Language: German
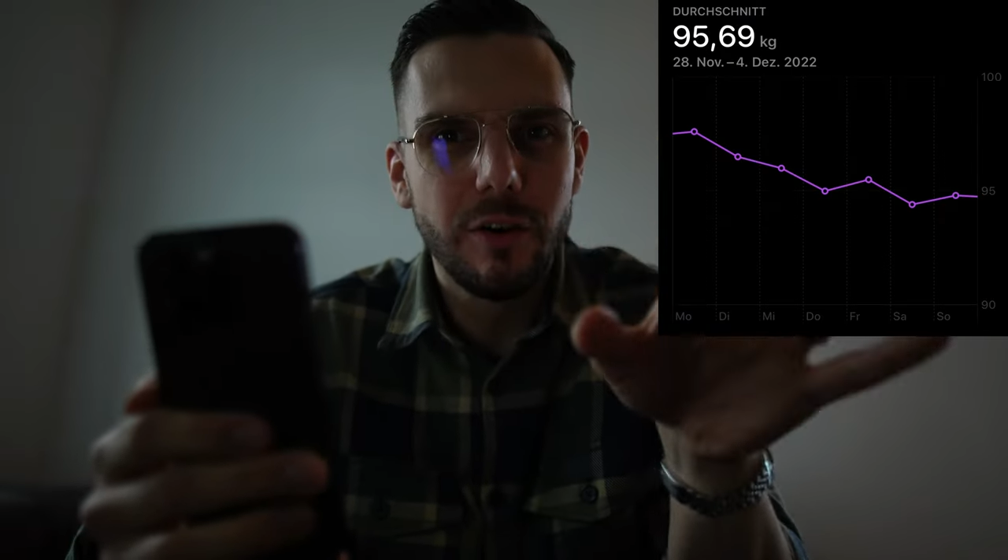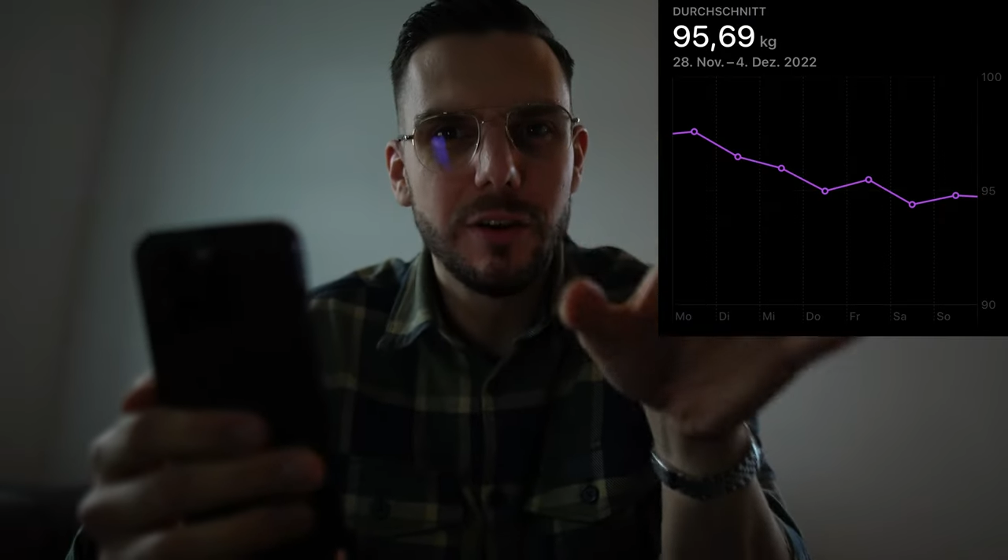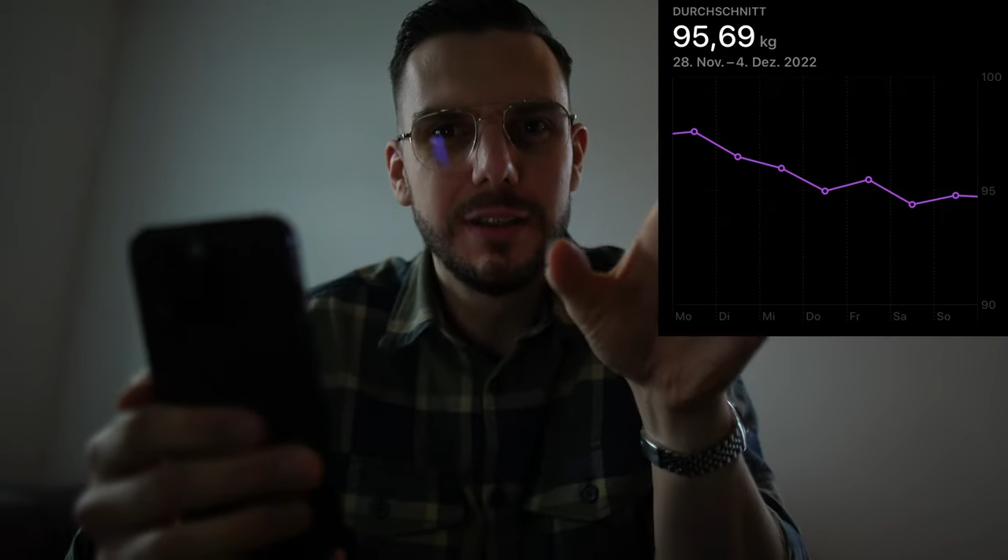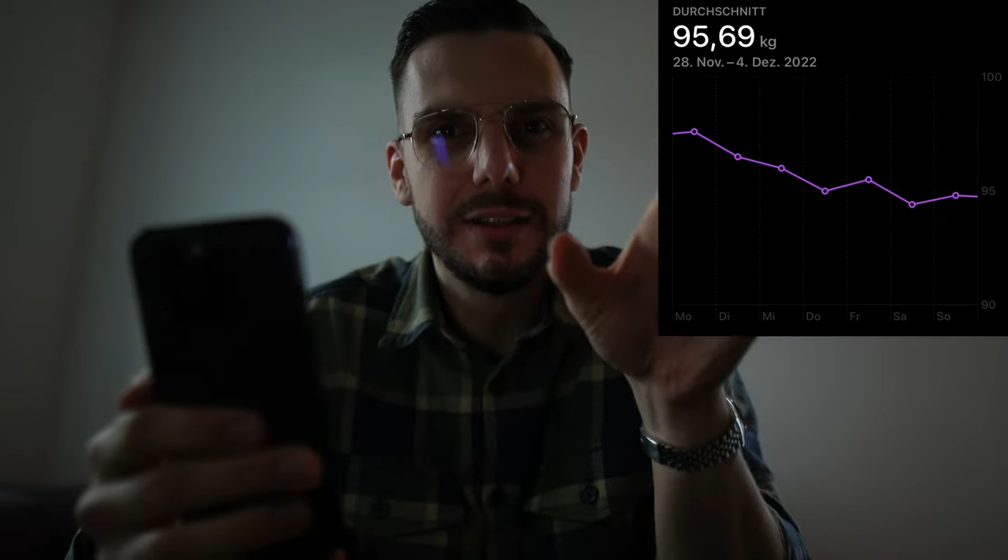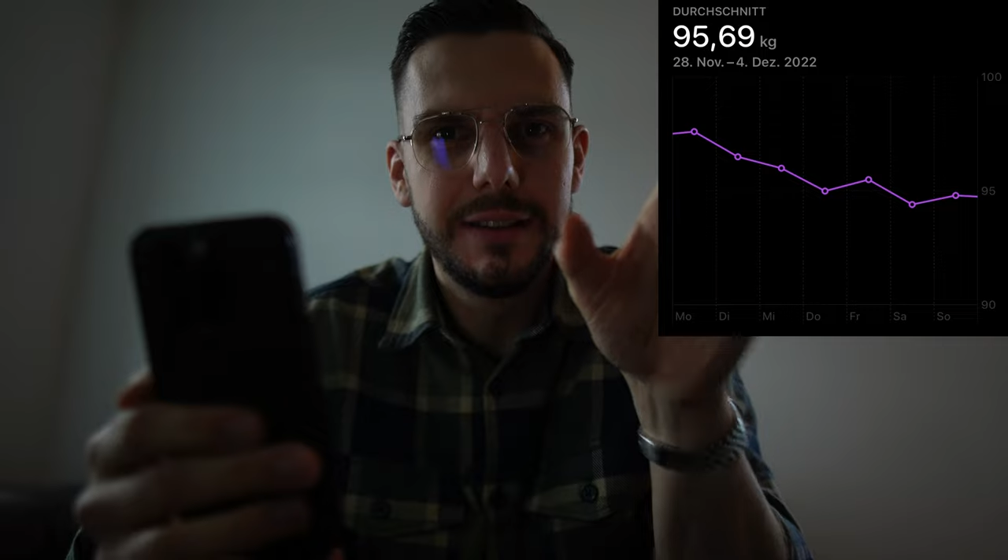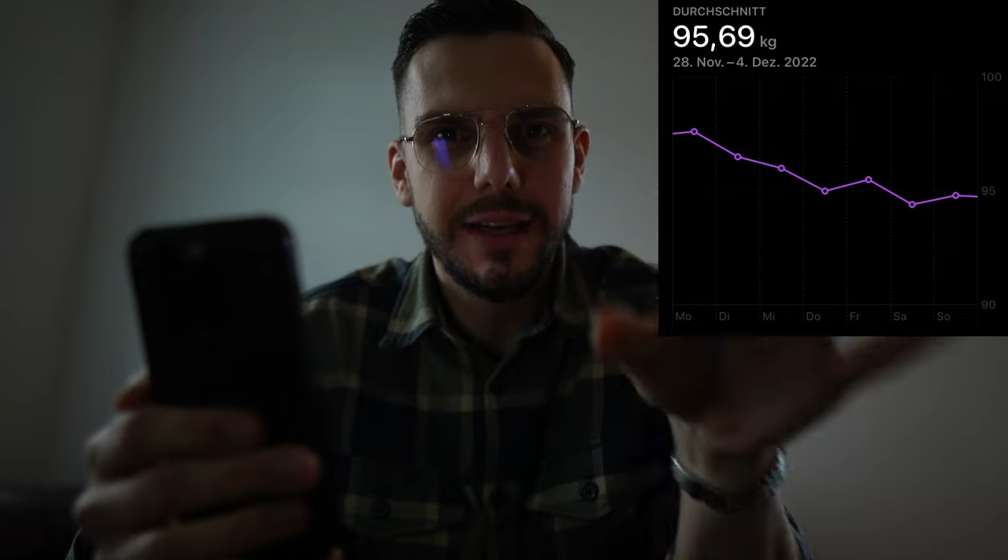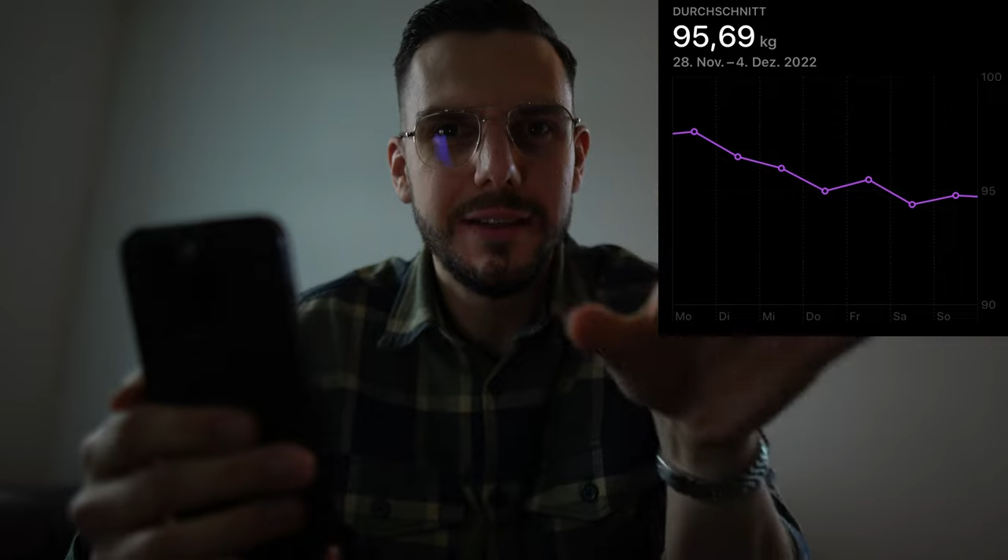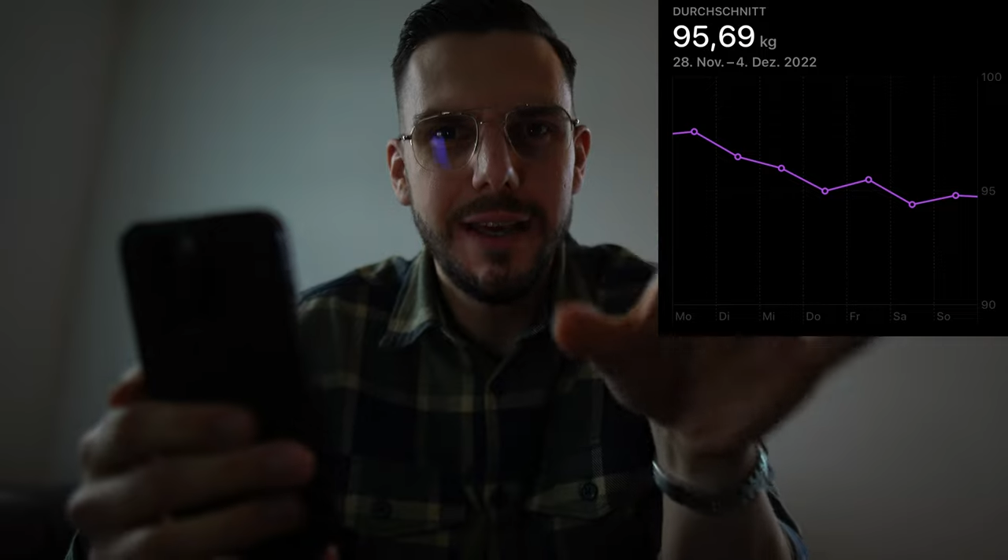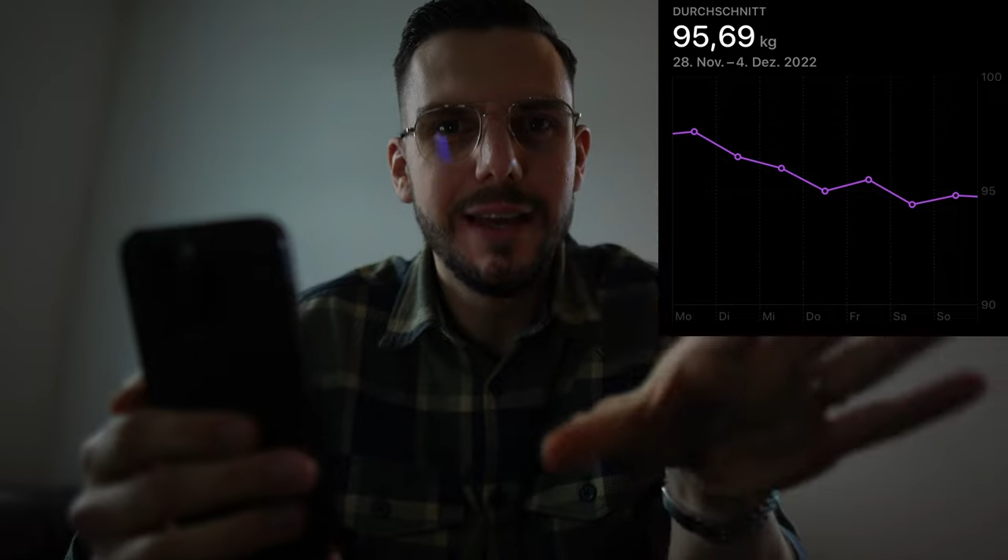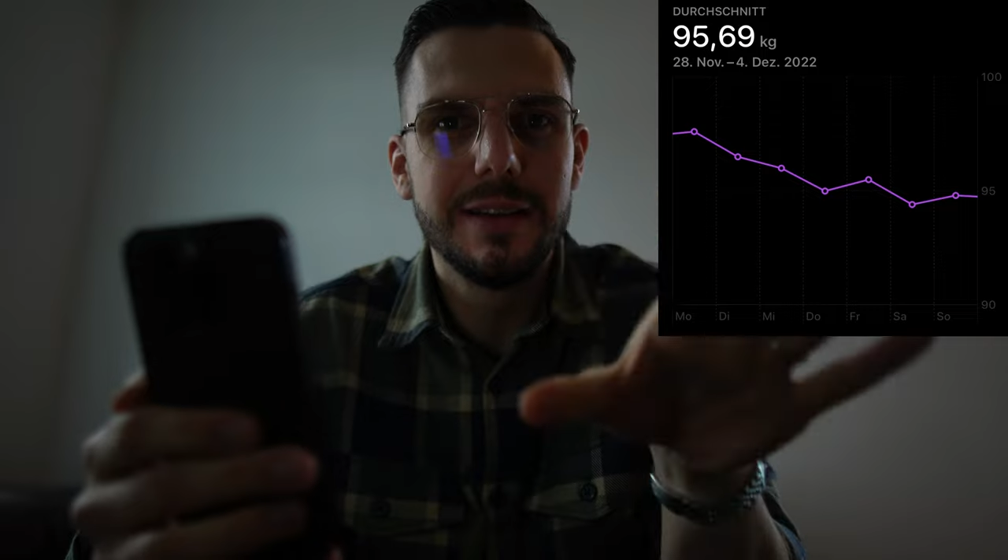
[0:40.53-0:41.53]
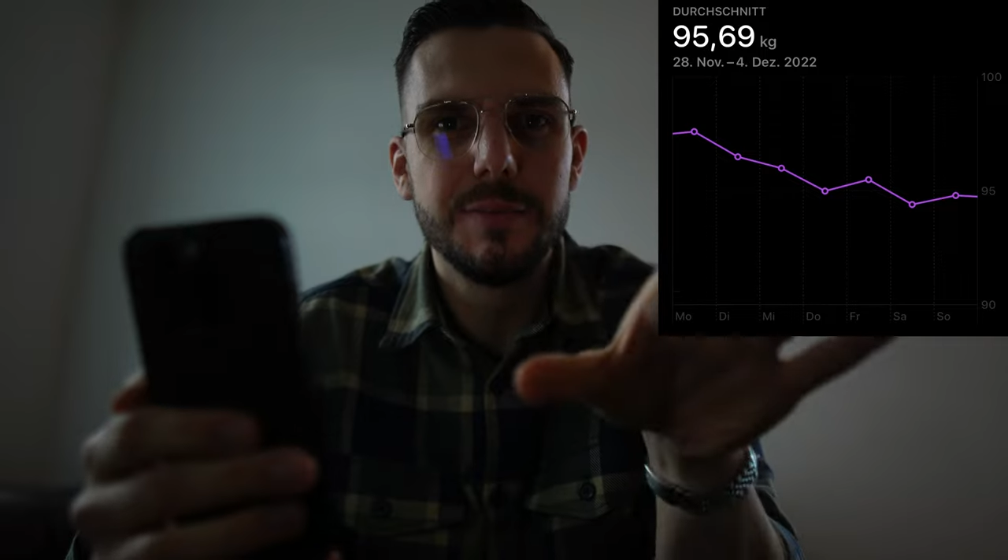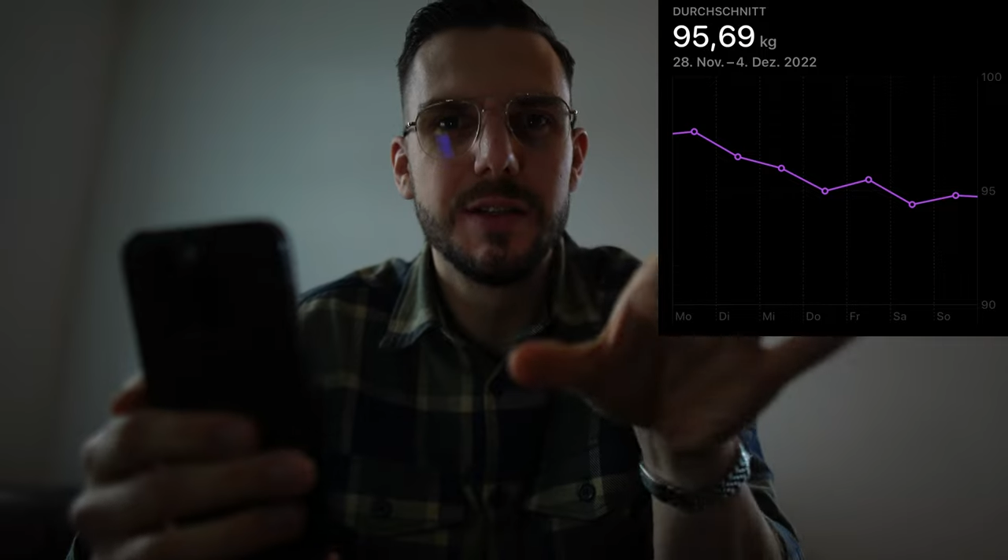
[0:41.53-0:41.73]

Woche der Diät,